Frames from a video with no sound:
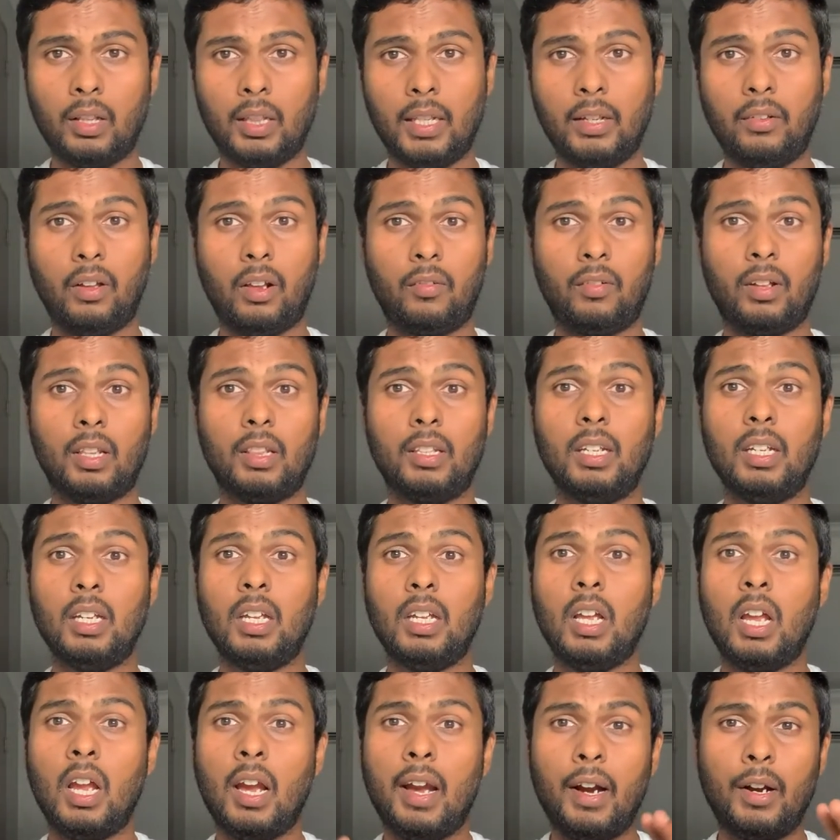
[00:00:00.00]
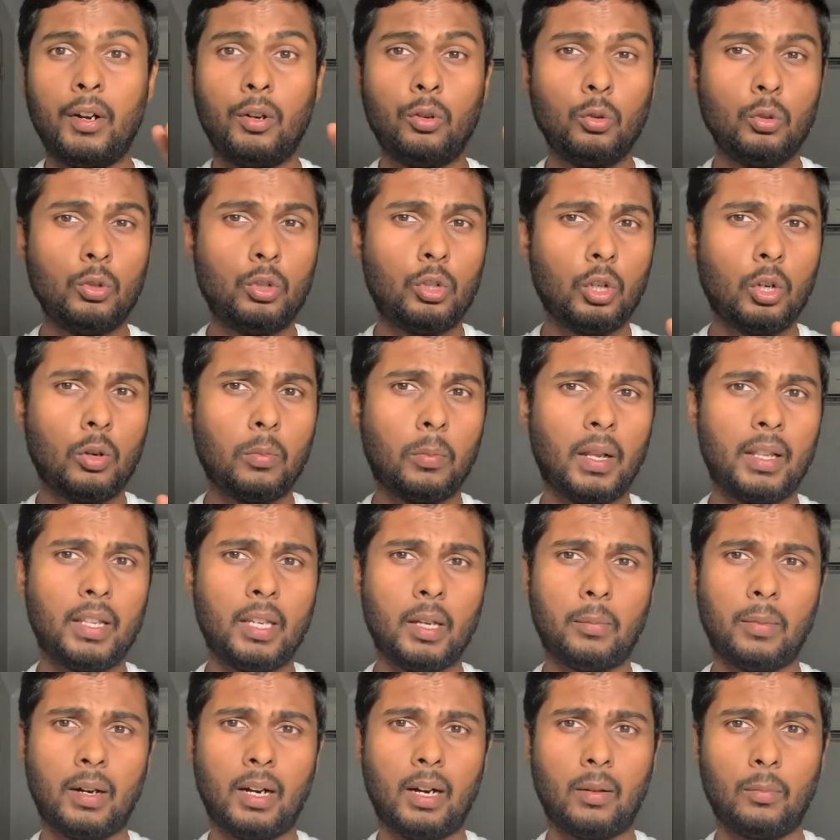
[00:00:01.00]
வந்து இவர் வந்து நூற்றுக்கும்
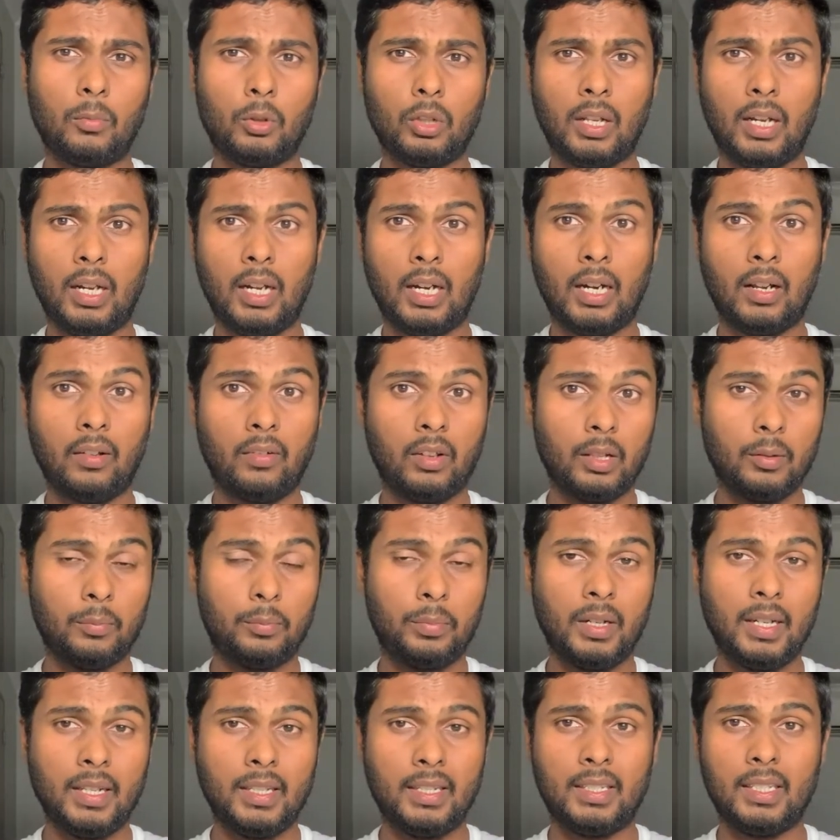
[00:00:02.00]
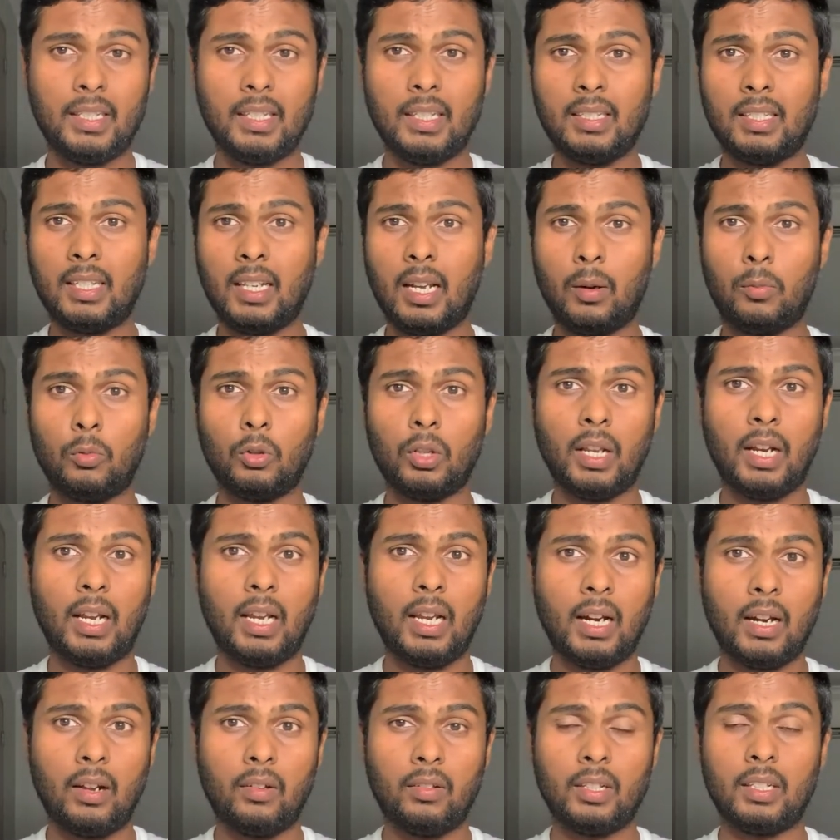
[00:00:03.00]
அதிகமான முதலீகளை வந்து பிடிச்சு சில
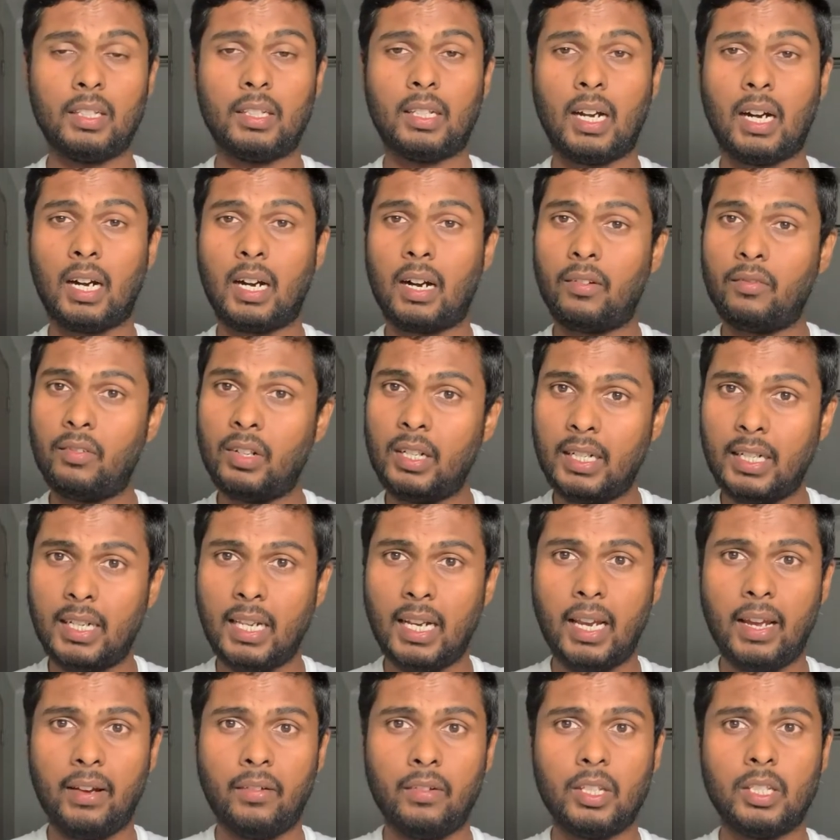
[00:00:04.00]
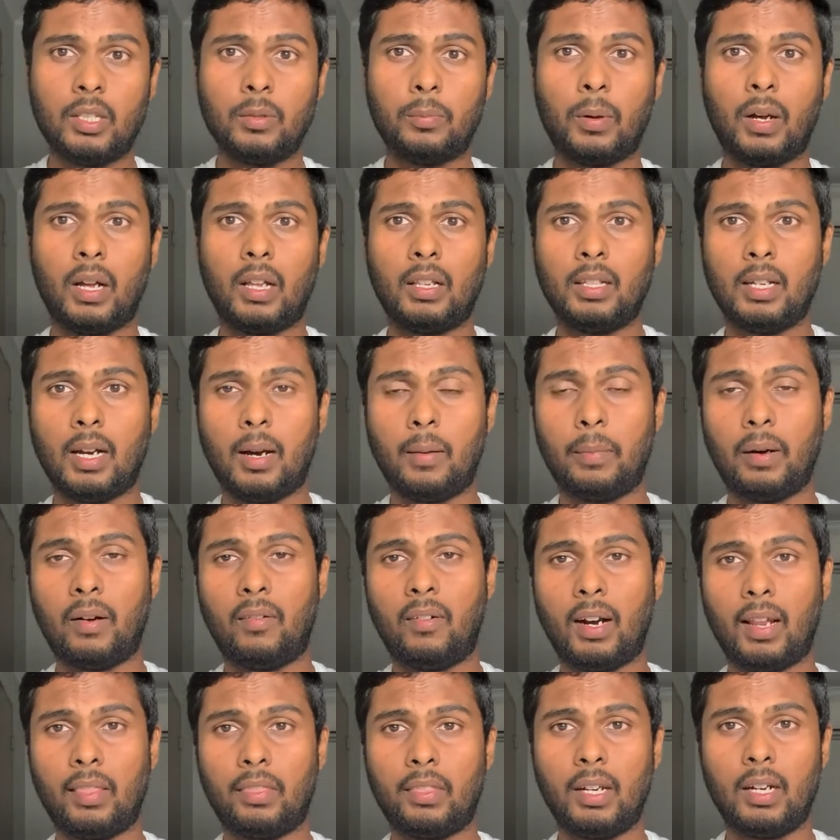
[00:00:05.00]
முதலீகளை வந்து தங்களோட வீட்டிலேயே வச்சு பாதுகாப்பாக
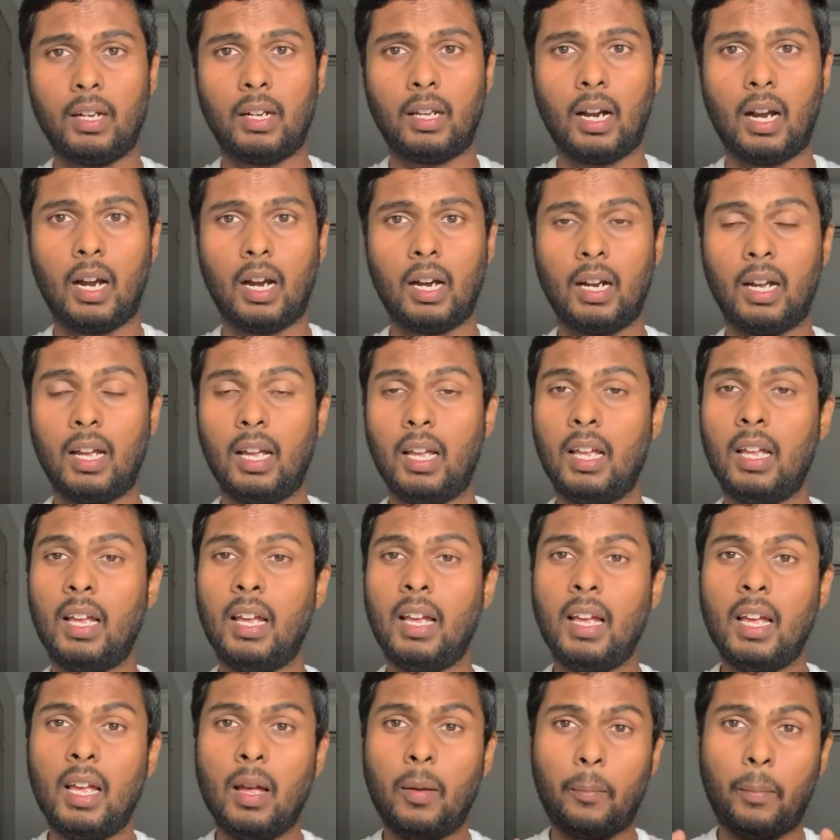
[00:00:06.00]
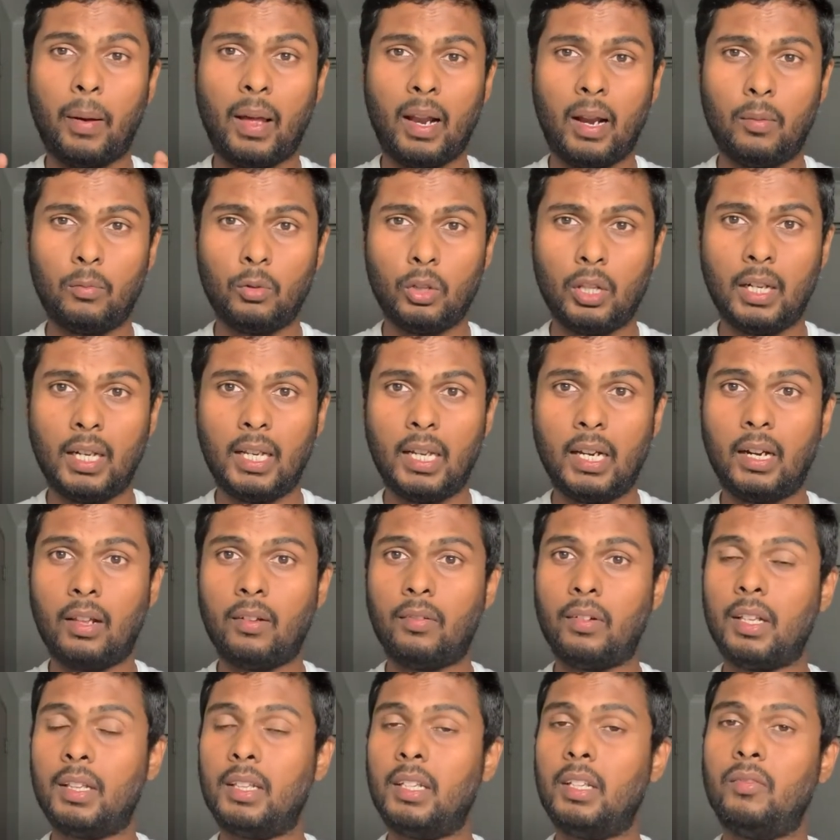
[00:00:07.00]
வளர்த்துருக்குறாங்க பல முதலீகளை
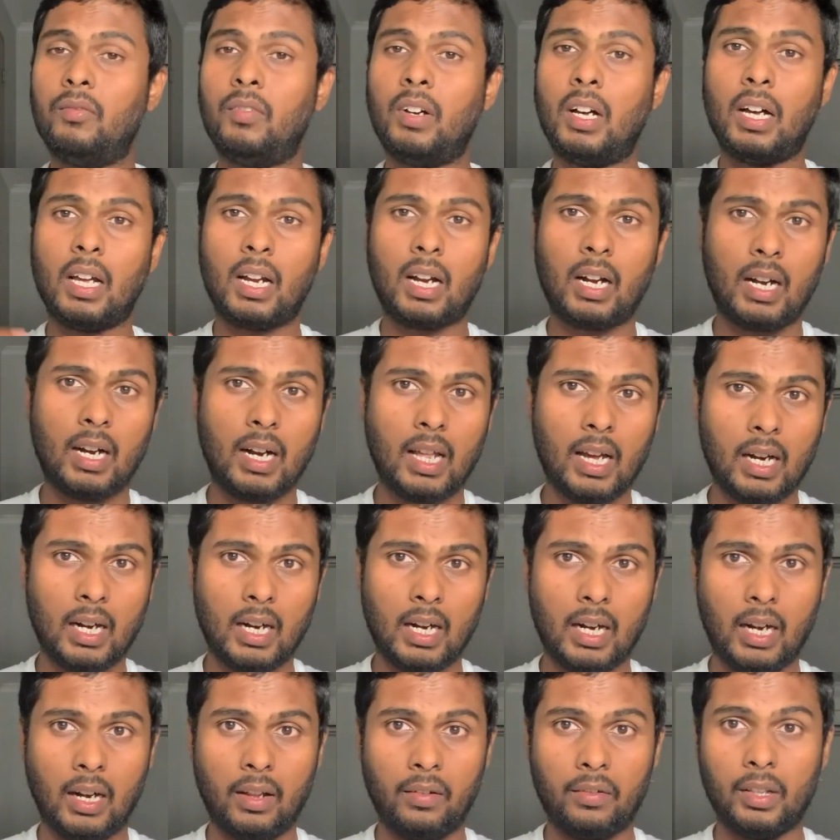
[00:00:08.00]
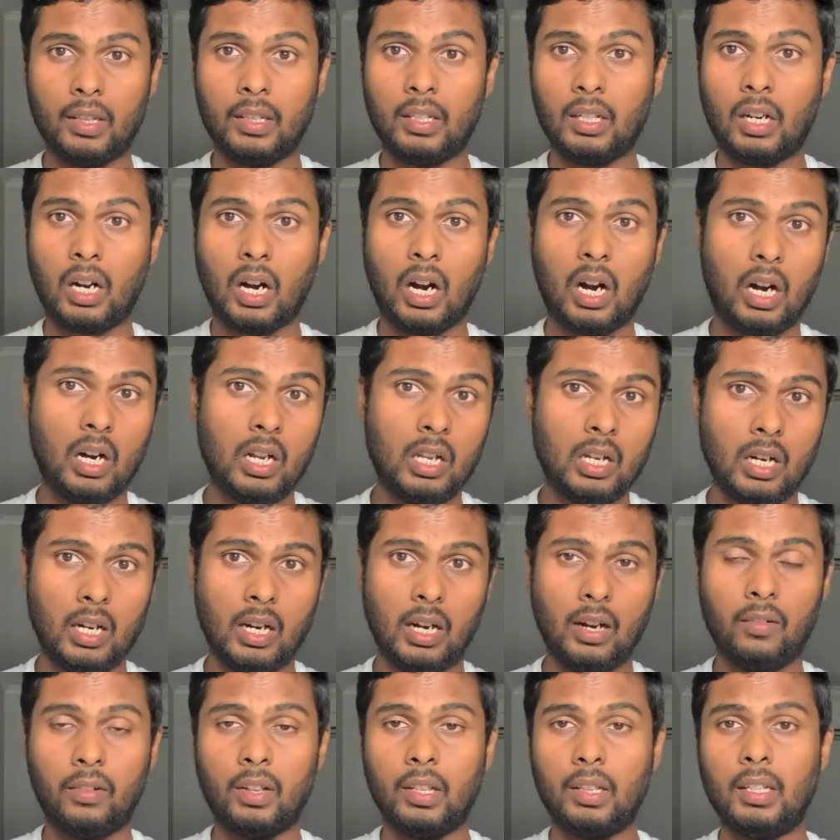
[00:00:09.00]
வந்து வேறு இடங்களில் வந்து
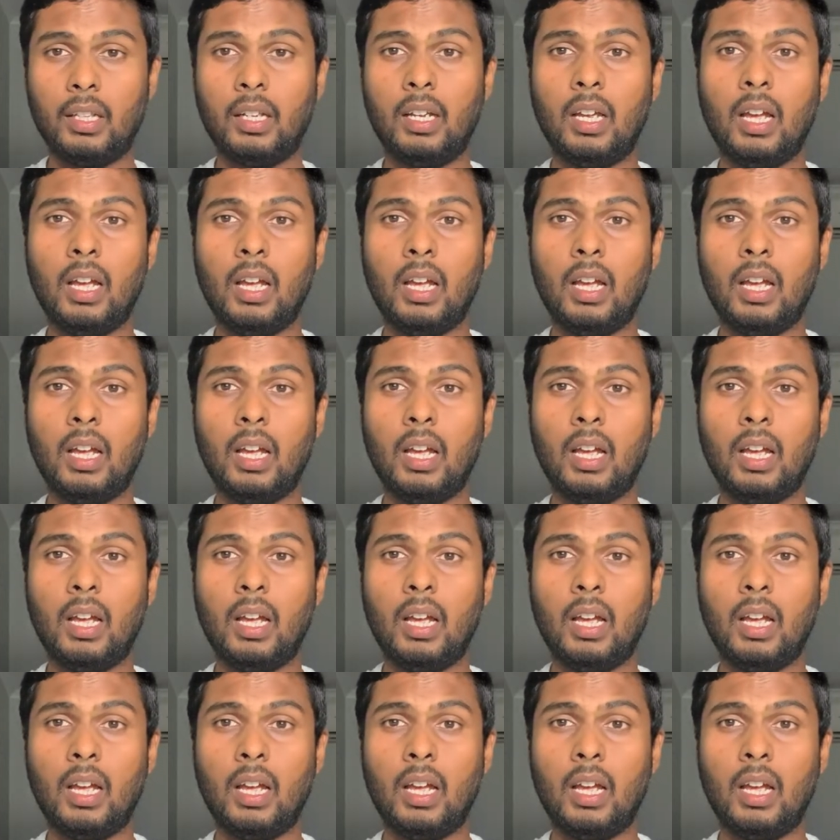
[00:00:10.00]
காடுகளில் வந்து